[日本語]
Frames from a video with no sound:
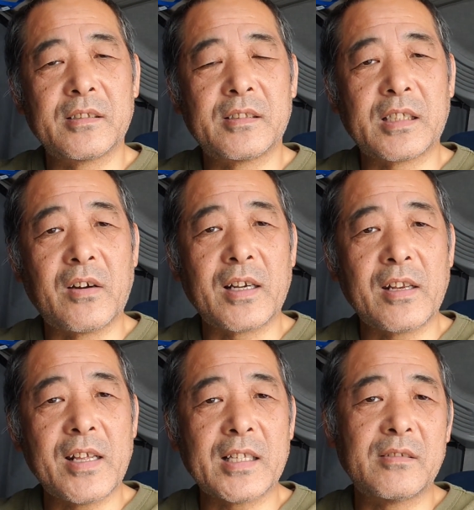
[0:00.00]
使わ
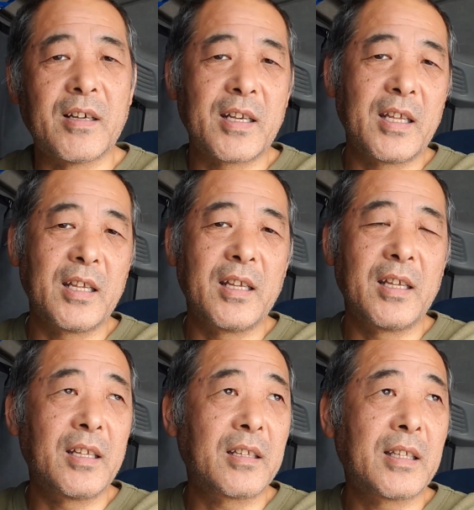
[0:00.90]
れるやつは
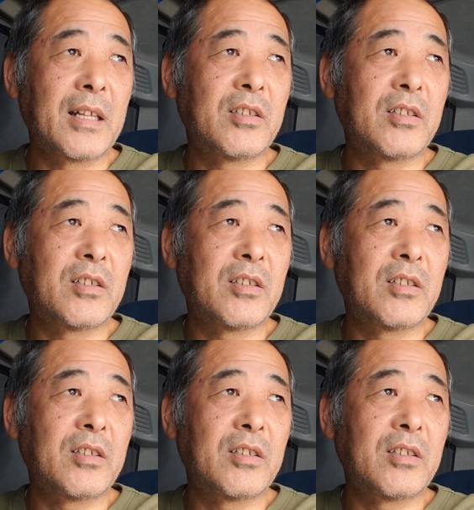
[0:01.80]
ね、